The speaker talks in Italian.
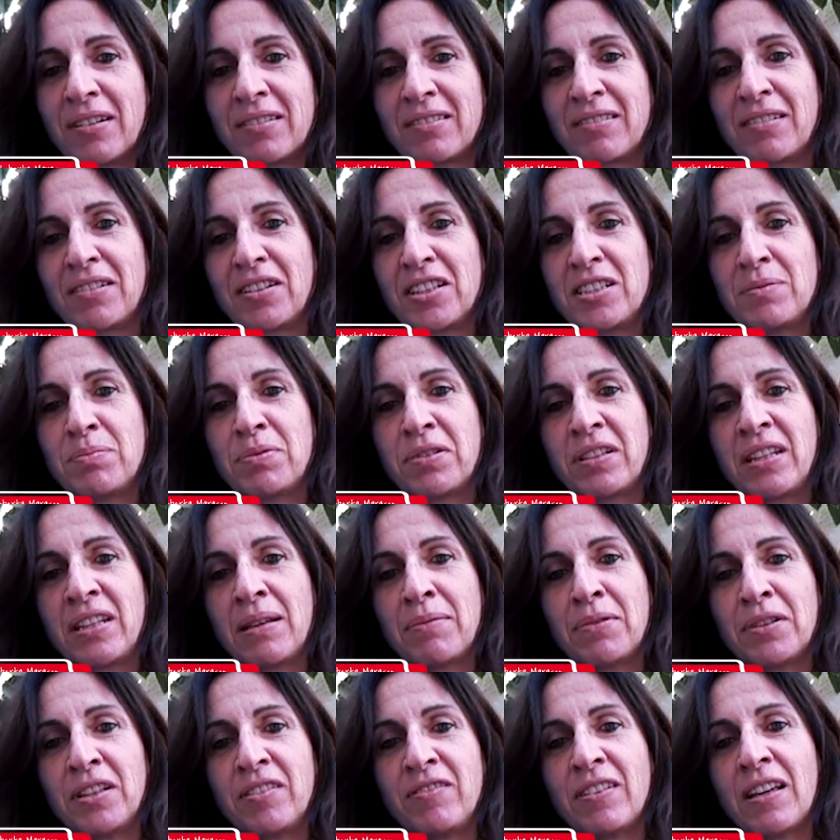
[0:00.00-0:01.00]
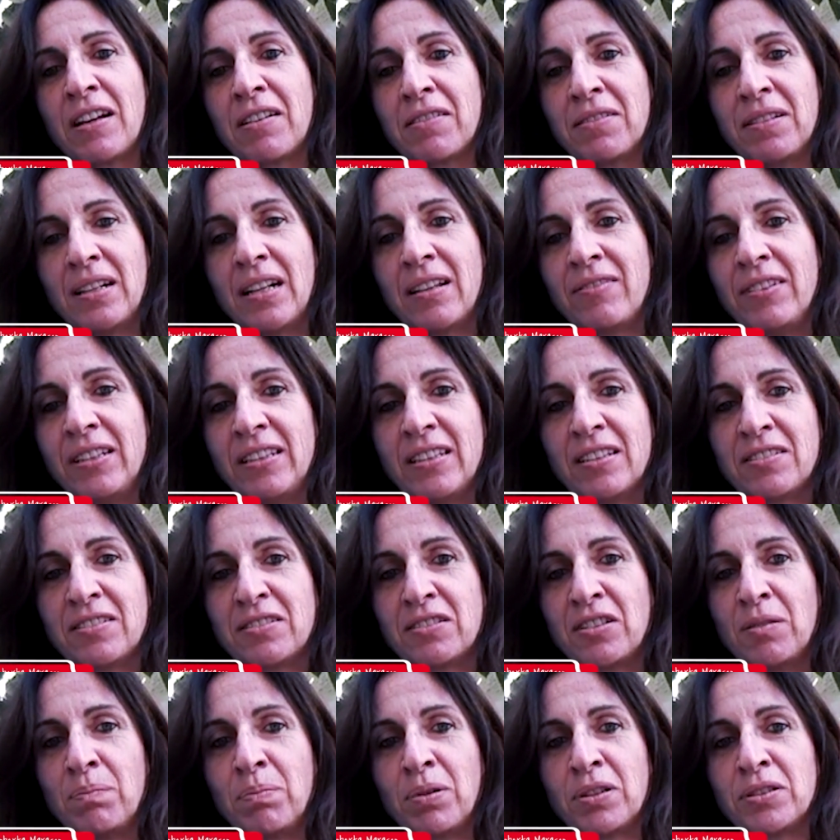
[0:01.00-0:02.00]
quello che ci portiamo di fianco nella vita, sono
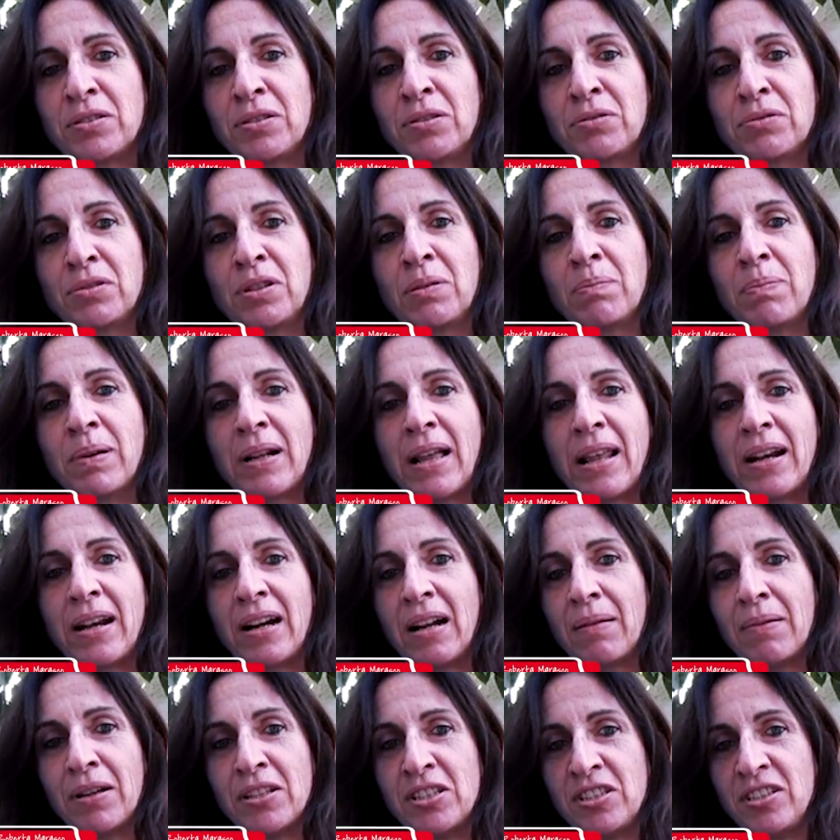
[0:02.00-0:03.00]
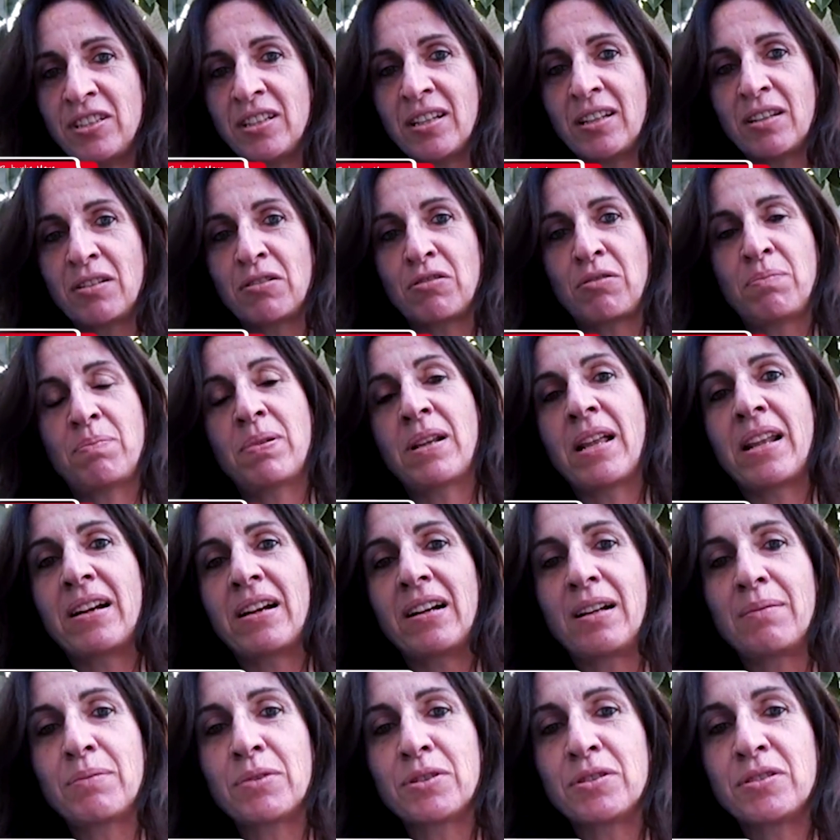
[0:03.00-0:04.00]
il posto in cui imparare la magia, in cui imparare le
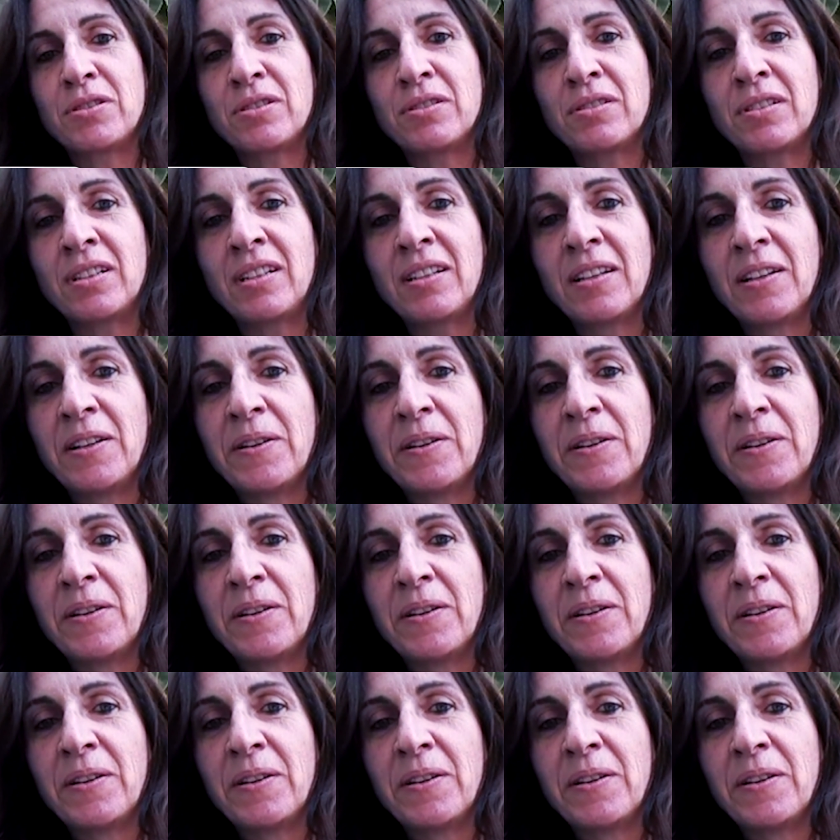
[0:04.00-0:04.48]
emozioni.